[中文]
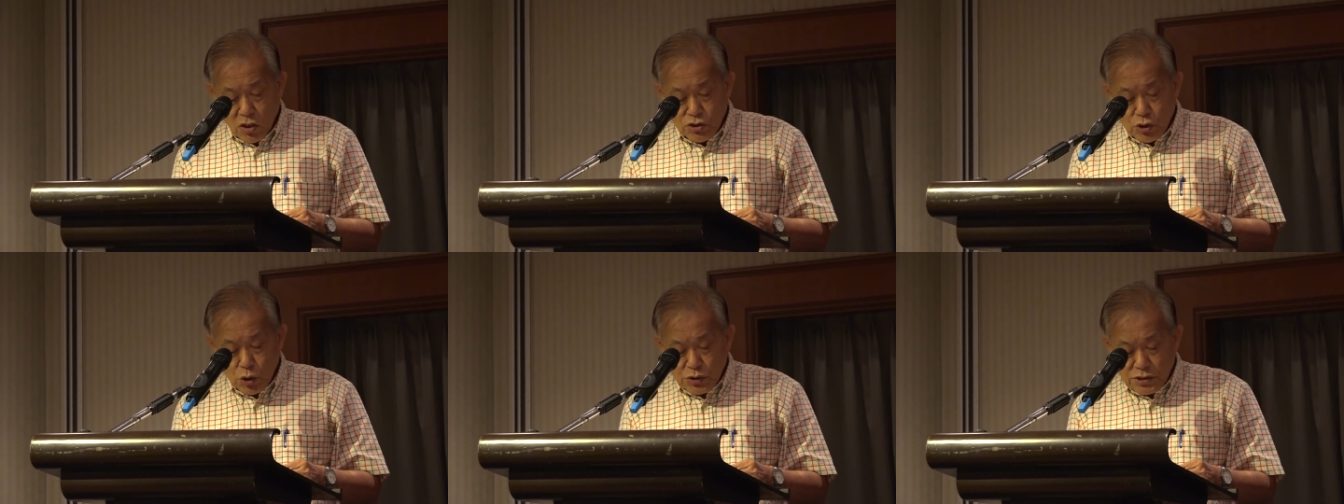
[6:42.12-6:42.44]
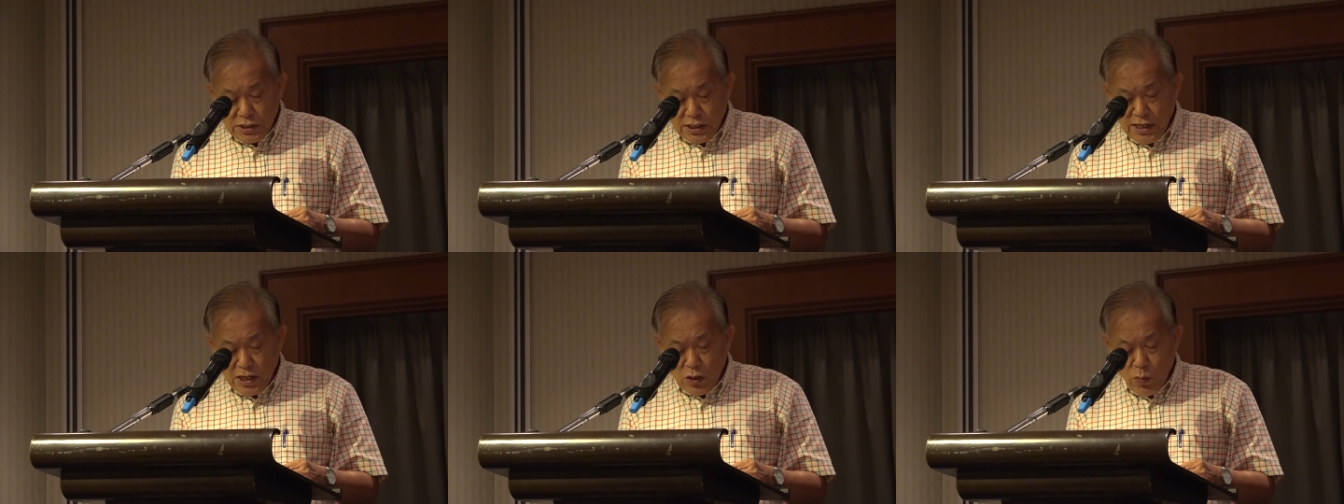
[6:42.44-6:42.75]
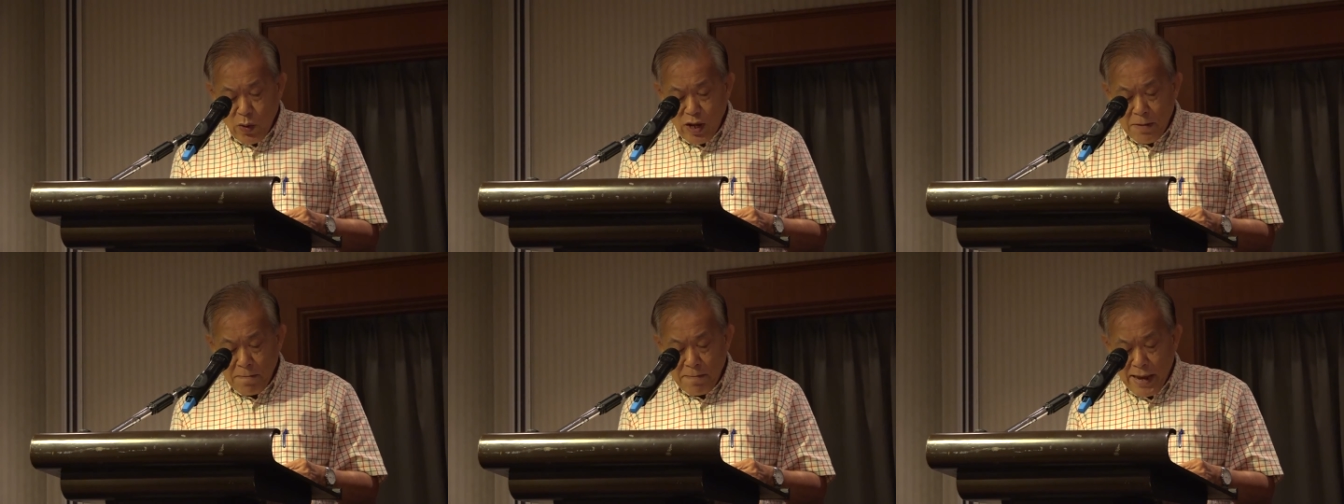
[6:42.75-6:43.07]
就是因
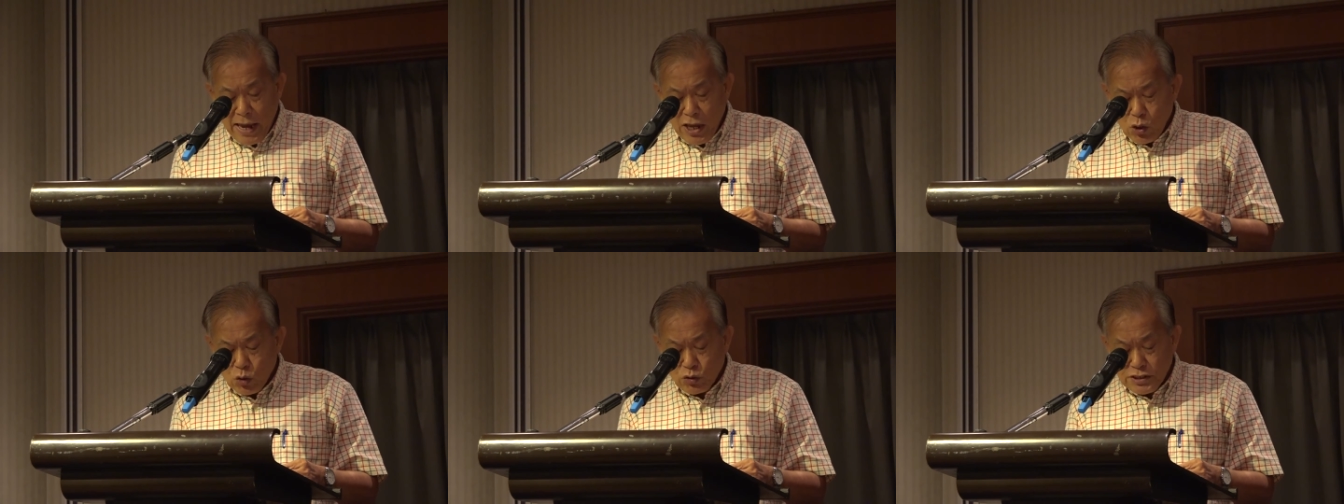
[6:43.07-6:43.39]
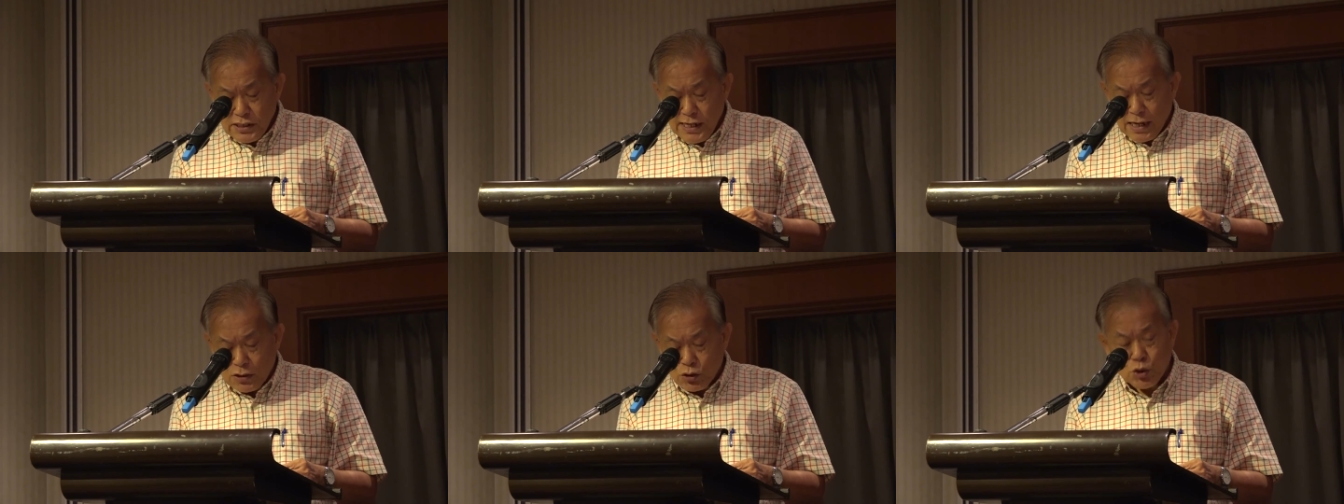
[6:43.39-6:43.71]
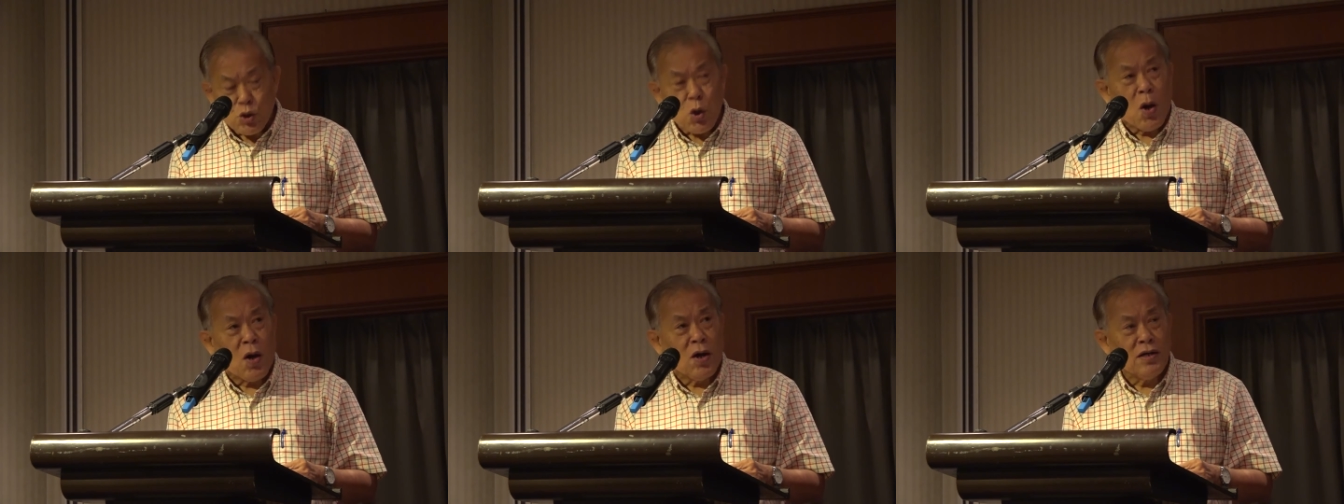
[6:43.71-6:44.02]
为没有这样
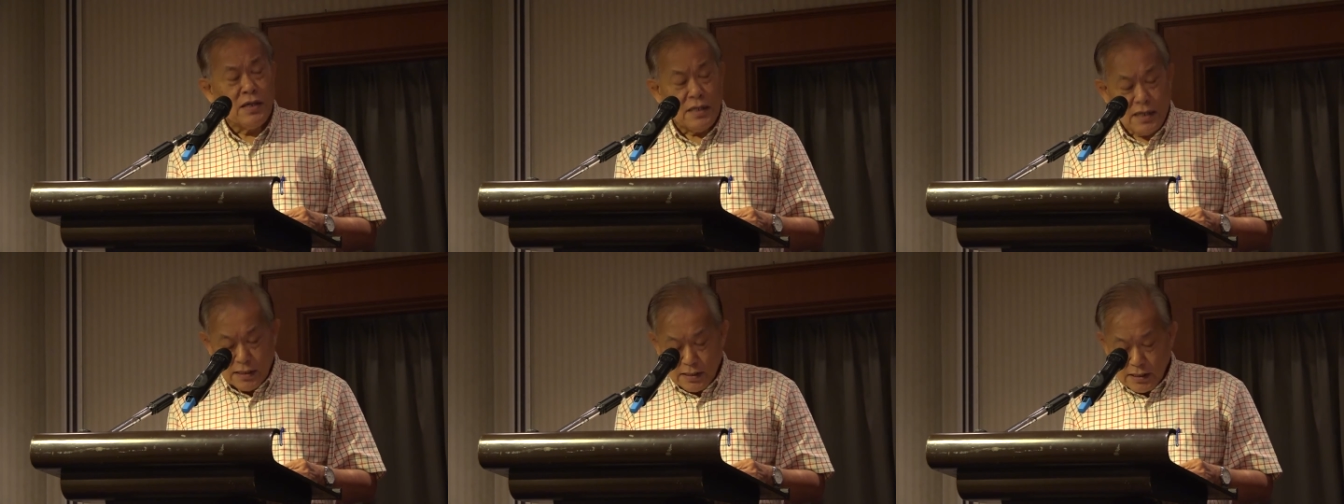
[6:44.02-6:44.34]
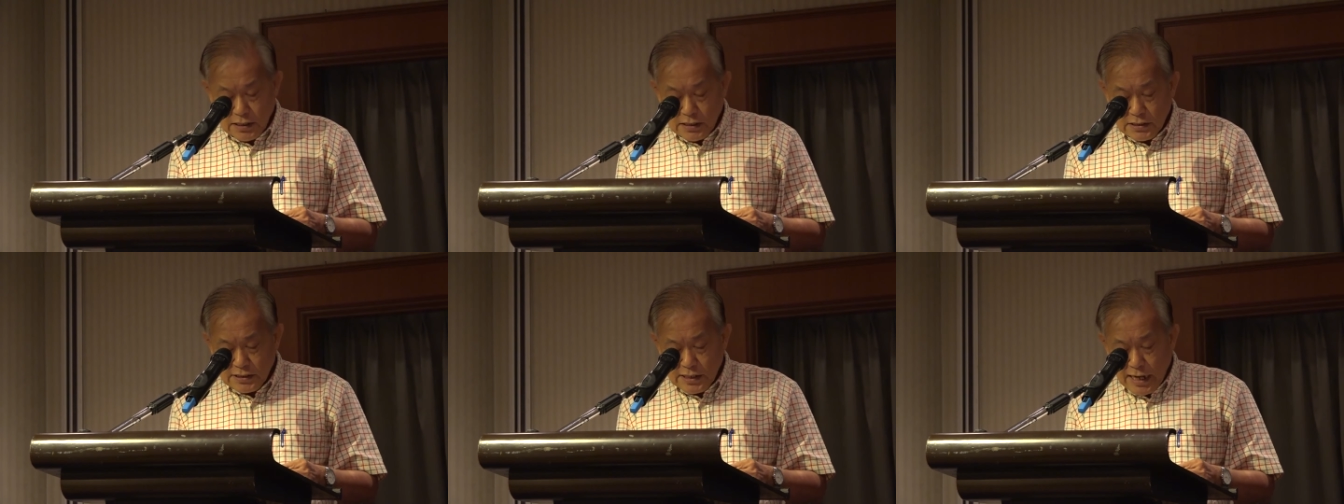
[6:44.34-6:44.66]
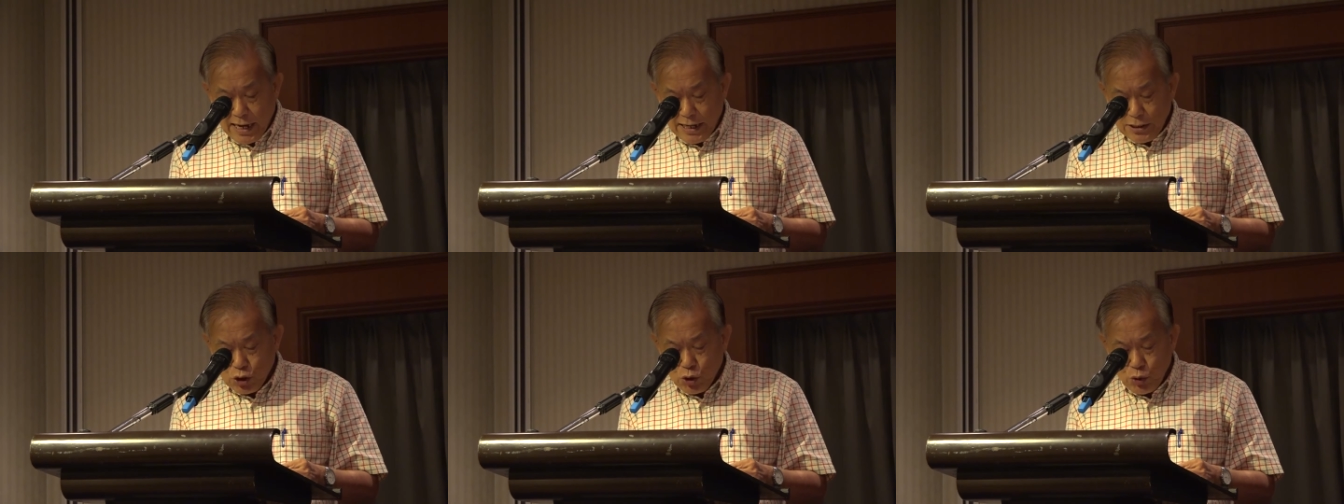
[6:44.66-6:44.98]
做，
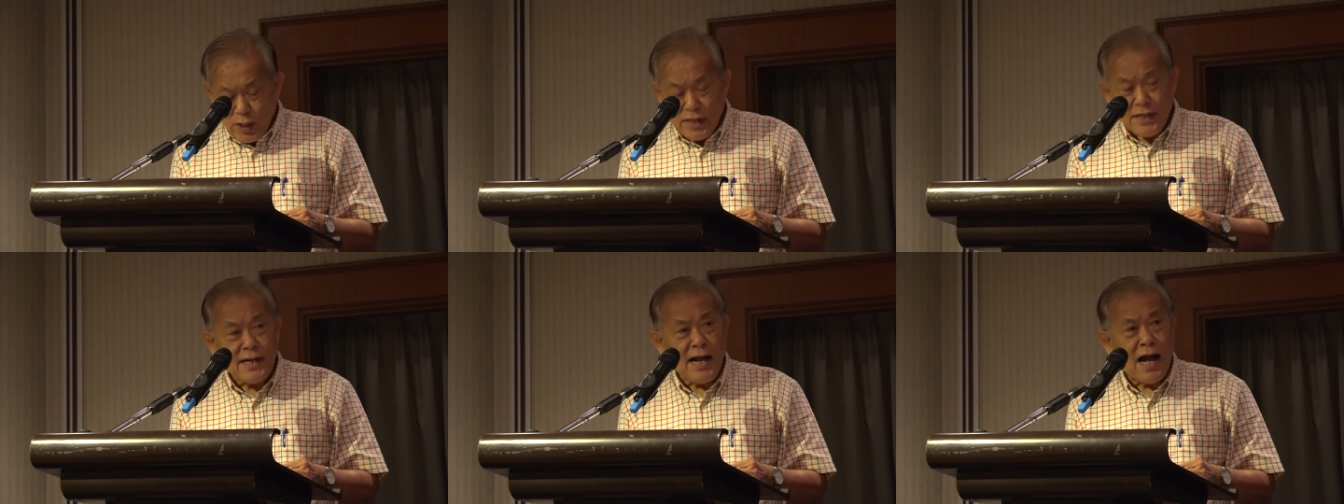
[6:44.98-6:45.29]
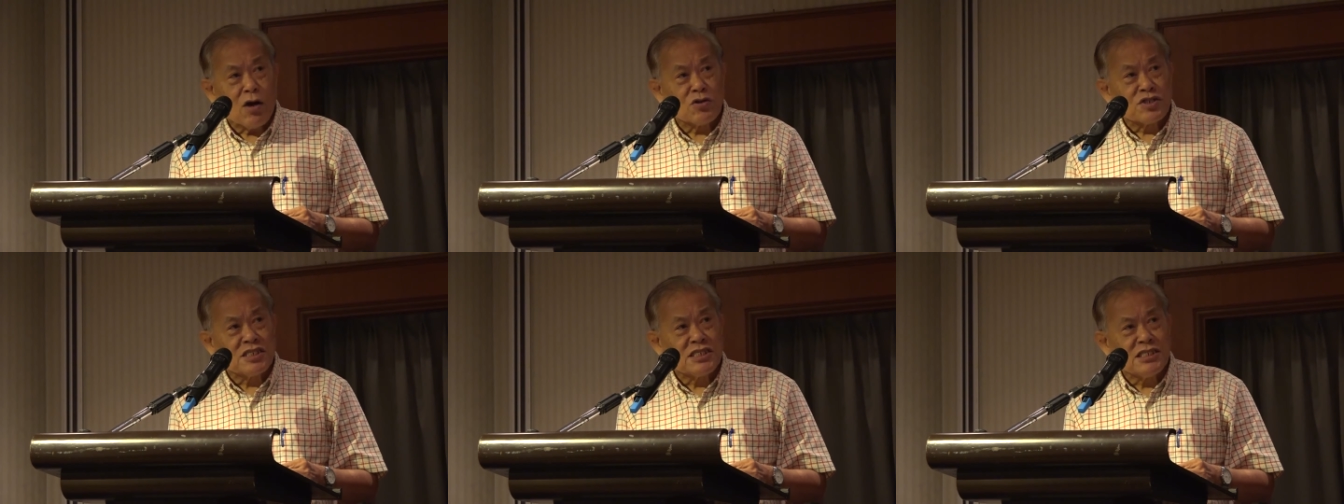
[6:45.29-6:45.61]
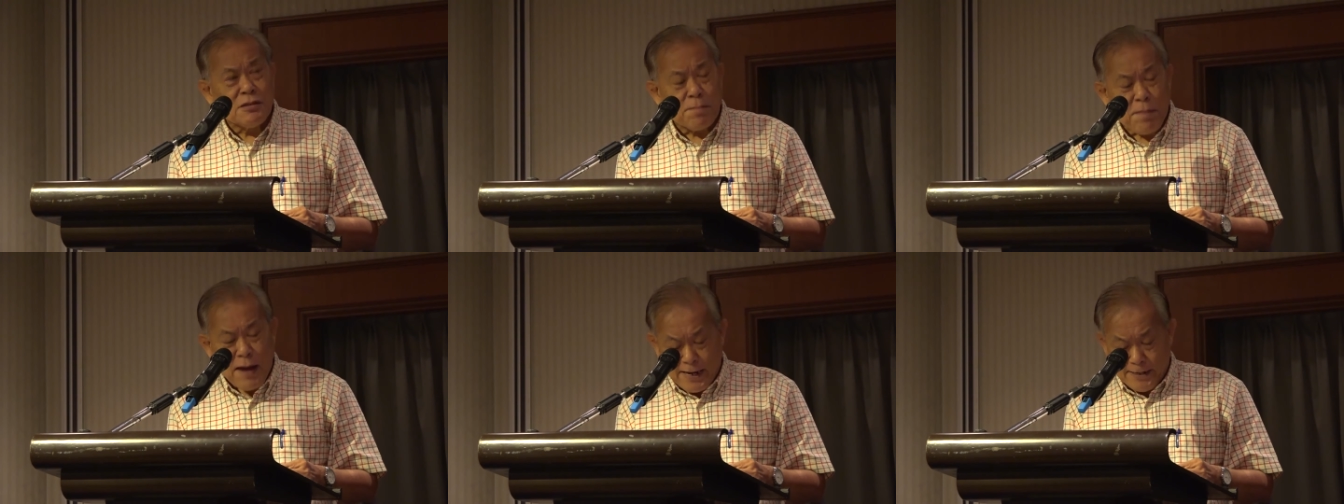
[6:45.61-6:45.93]
才宣告
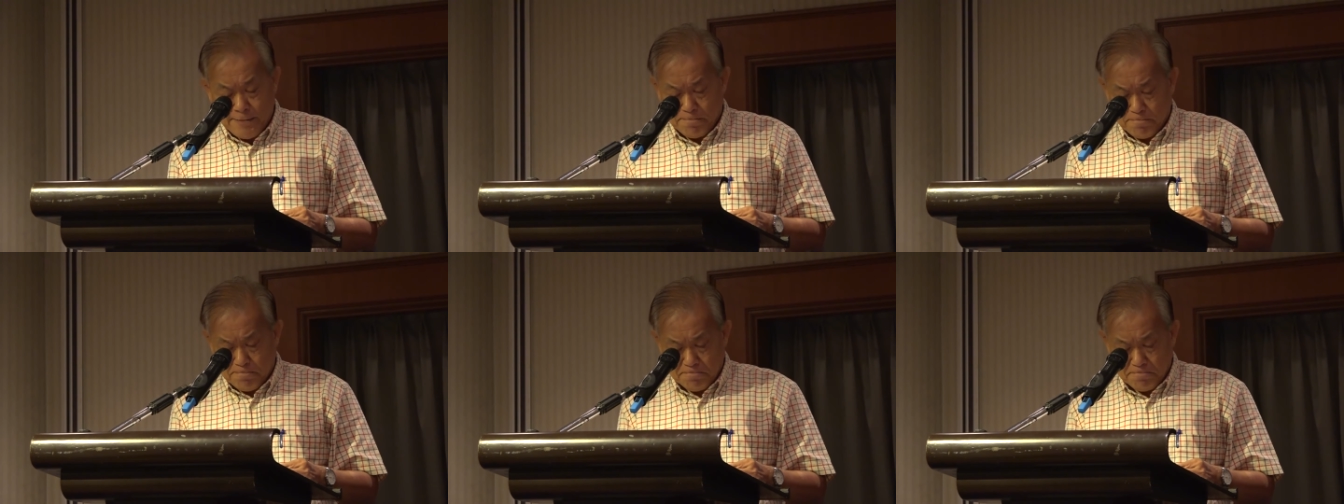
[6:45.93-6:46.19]
失败。